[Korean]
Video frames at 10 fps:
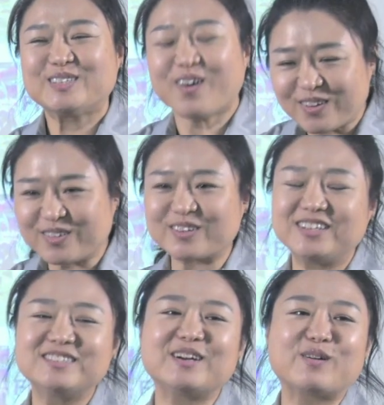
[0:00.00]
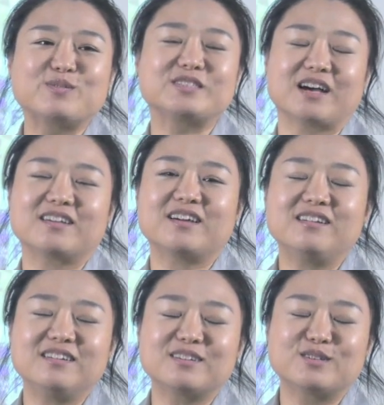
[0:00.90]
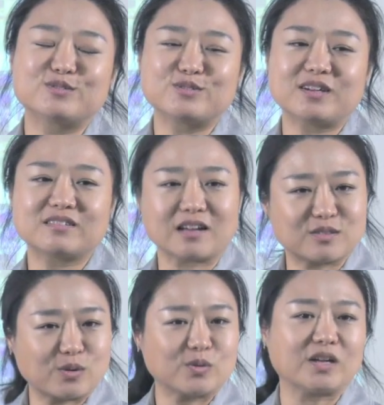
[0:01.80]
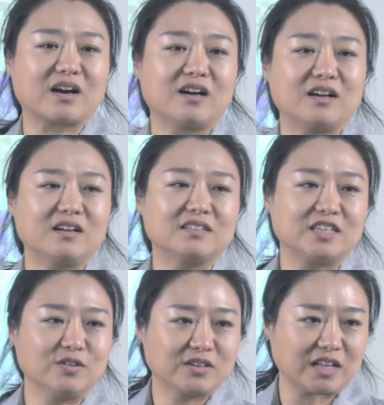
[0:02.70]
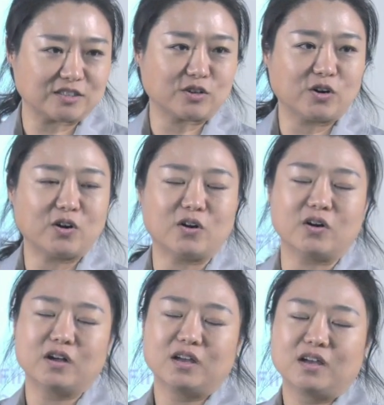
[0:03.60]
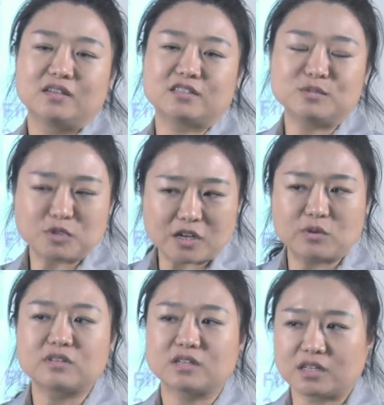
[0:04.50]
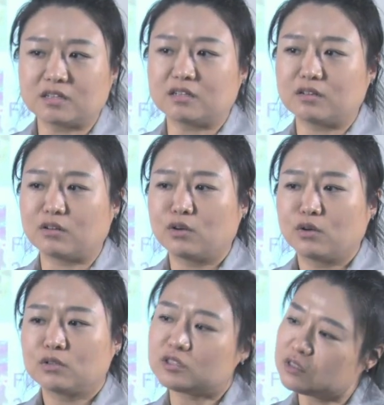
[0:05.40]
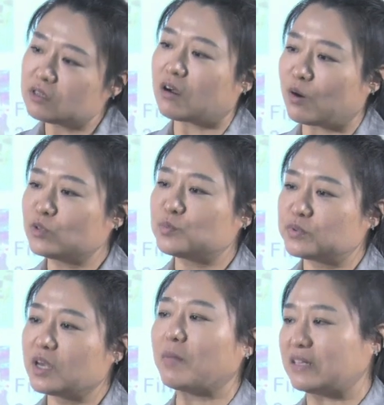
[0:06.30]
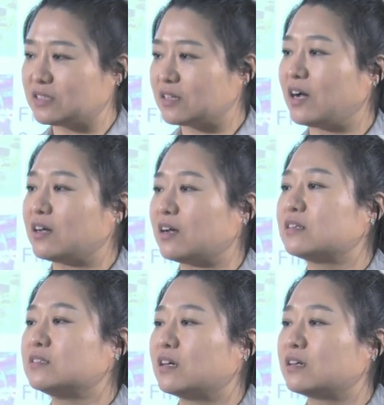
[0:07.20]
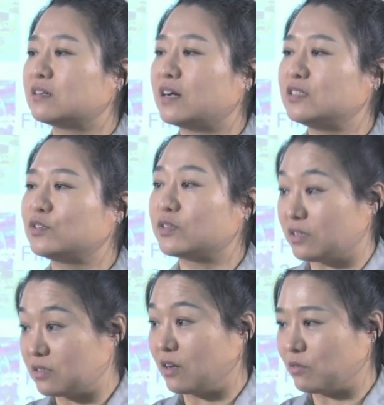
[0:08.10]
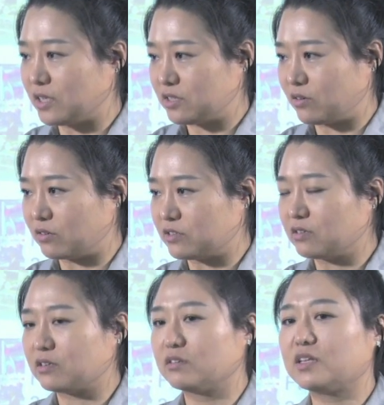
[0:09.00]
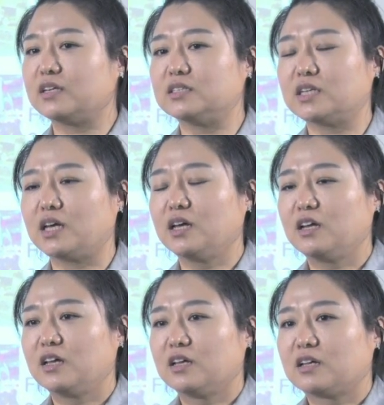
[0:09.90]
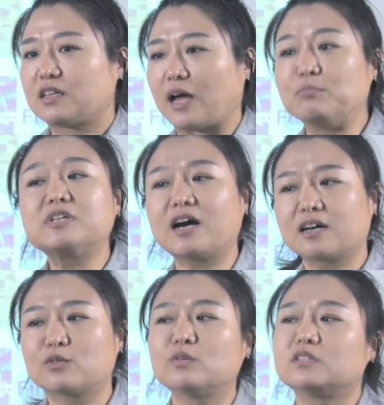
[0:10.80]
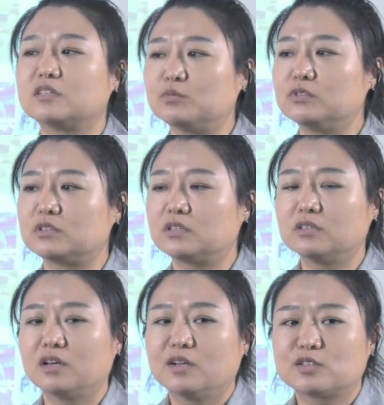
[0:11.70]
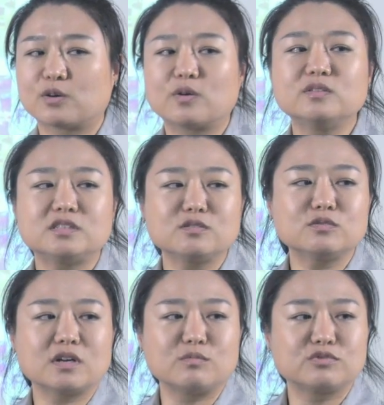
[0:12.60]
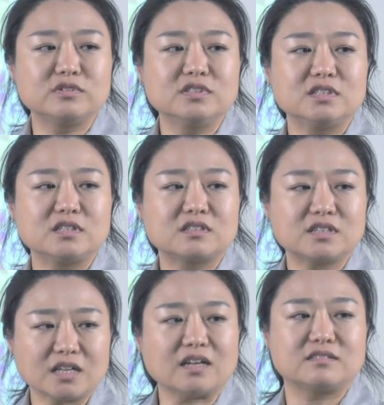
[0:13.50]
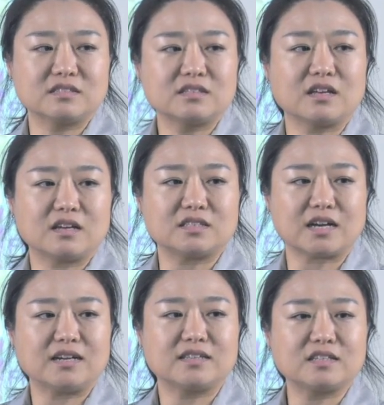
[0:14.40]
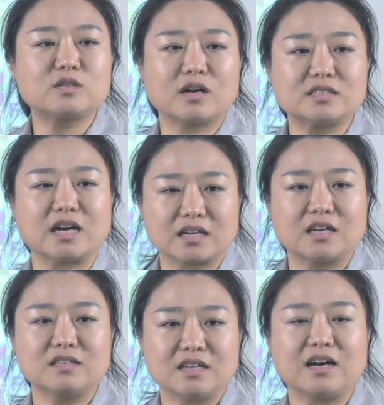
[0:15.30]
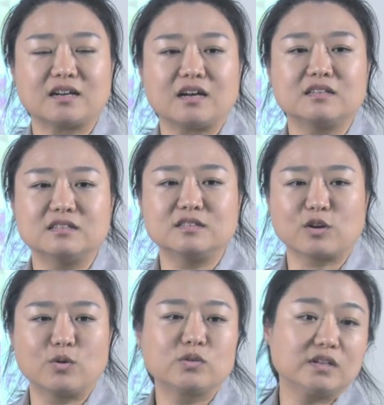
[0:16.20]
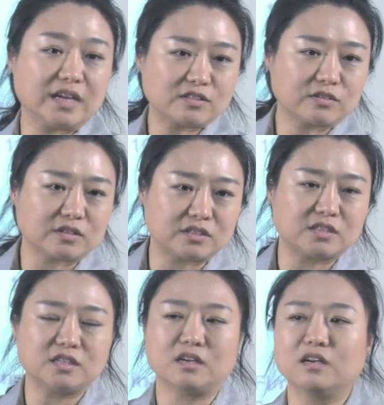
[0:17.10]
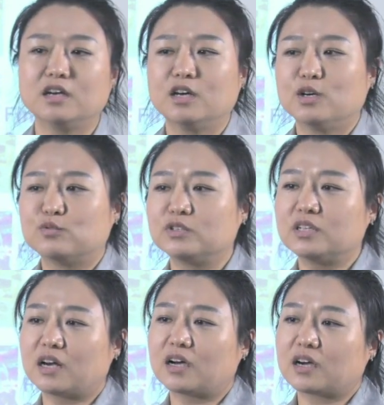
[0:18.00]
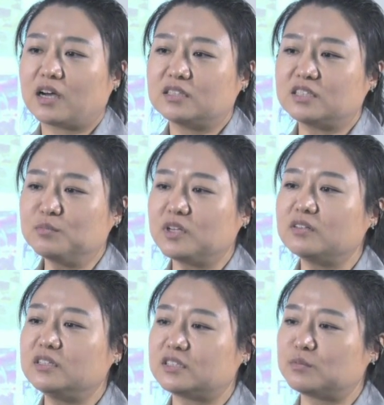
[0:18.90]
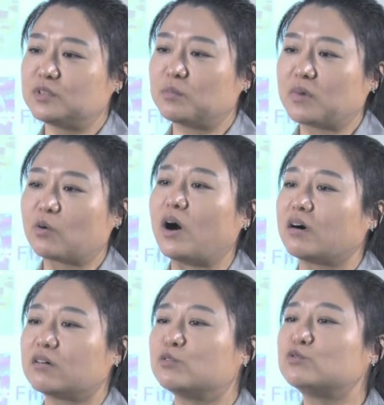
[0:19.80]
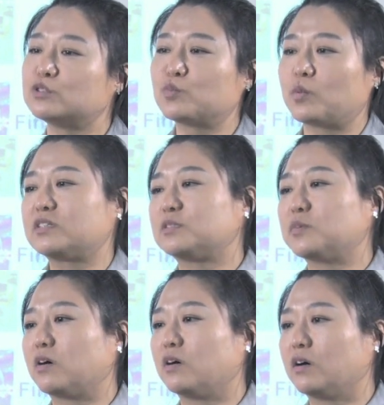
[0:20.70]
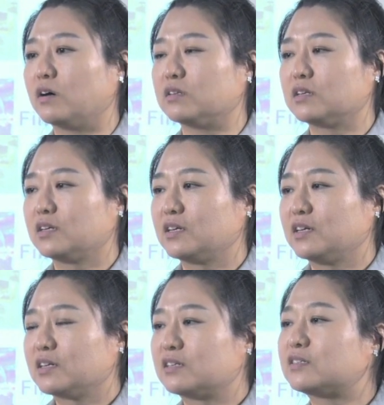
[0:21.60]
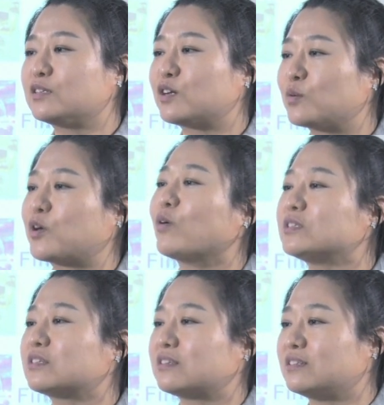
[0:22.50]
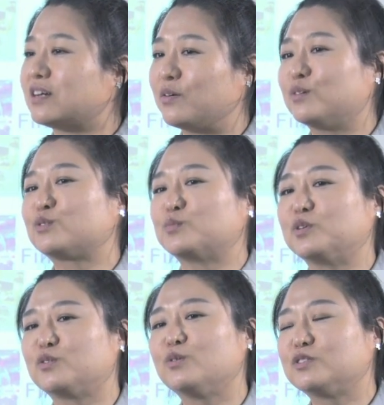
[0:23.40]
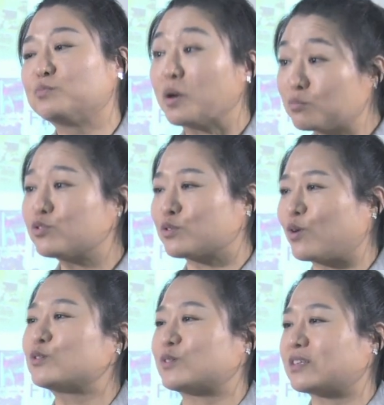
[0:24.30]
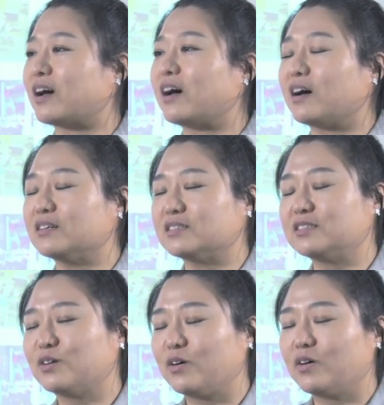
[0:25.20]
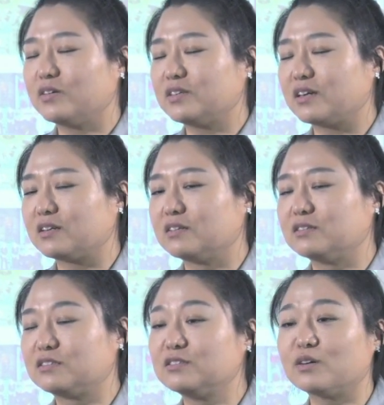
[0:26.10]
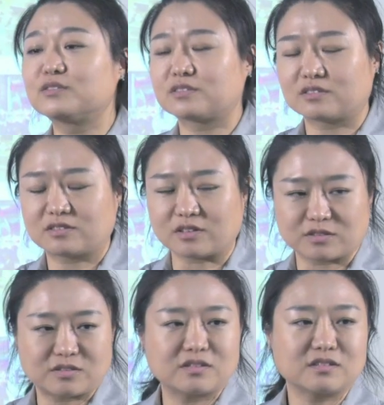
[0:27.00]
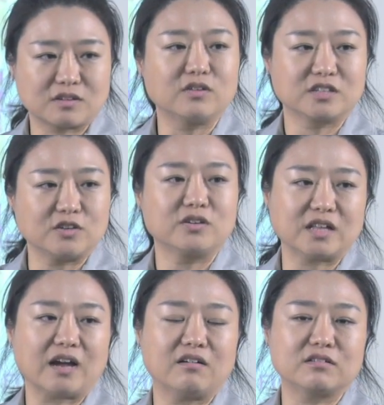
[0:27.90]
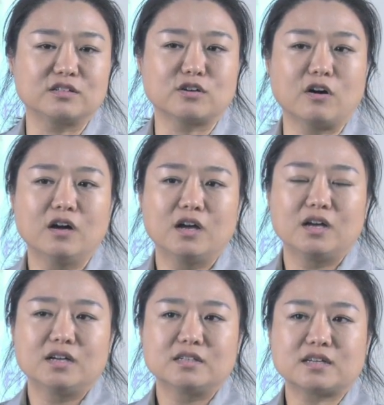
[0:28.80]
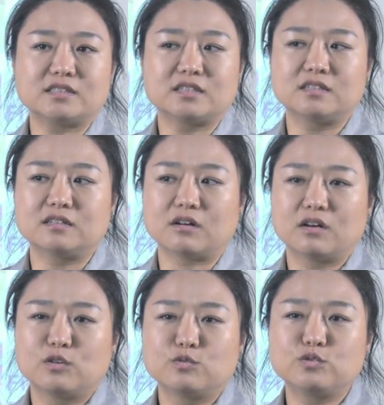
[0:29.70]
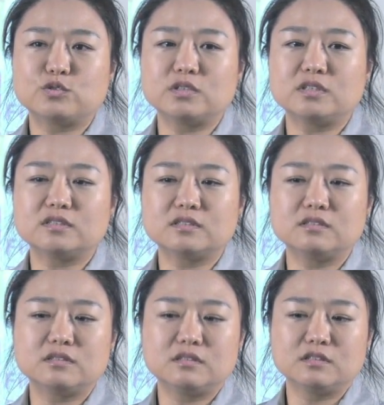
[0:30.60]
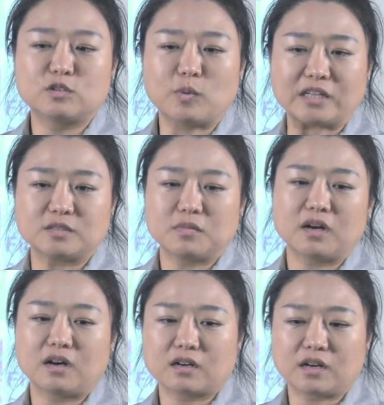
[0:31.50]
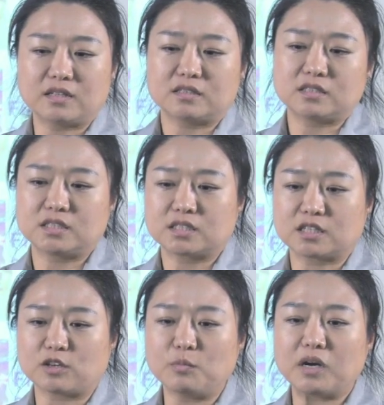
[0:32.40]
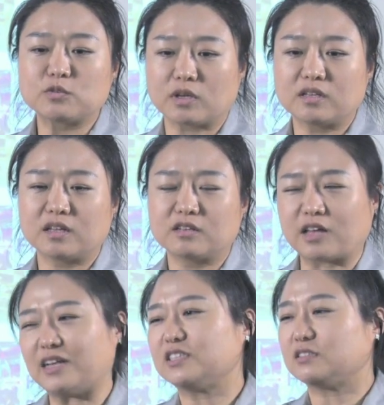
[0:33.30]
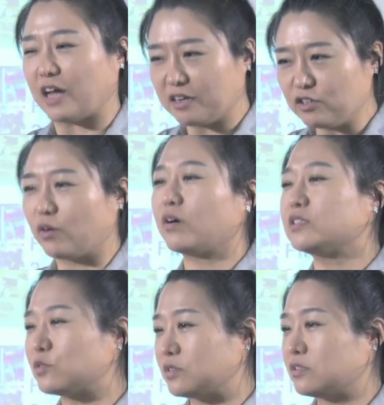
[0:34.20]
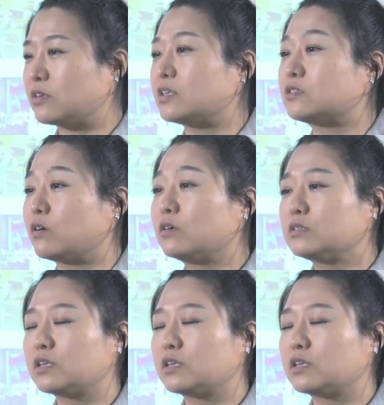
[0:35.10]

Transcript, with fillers: 전혀 긴장 없이 자기 할 얘기를 수다를 다 떨고 나간 기억이 나서 이제 심사위원들끼리 진짜 가고 싶은 게 맞을까라는 얘기를 한 적이 있다고 하시더라고요. 그런데 이제 감사하게도 이제 그분들은 저런 친구가 무슨 일이 크게 났을 때 잘 대처하지 않겠냐라는 결론을 내서 그렇지 우리나라가 한 10년, 20년만 과거의 우주인 뽑았으면 그때처럼 경직된 사회였으면 이소연 씨는 100% 떨어졌다. 이제 이런 얘기를 들었었던 기억이 나요. 그래서 사실 우주인으로 마지막까지 이렇게 선발된 데는 다른 여러 가지도 있었겠죠.